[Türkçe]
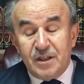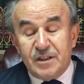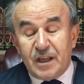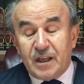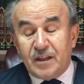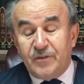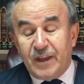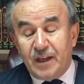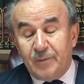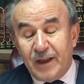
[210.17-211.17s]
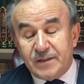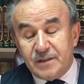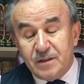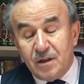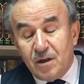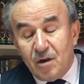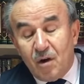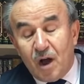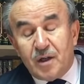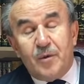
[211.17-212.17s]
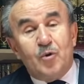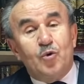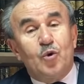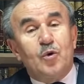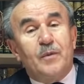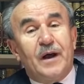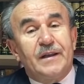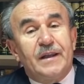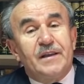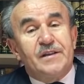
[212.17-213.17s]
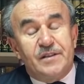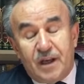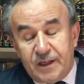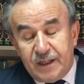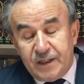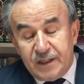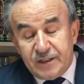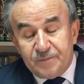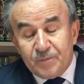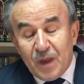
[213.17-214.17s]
Zekat verilmez. Hanıma uyulup anneye isyan edilir.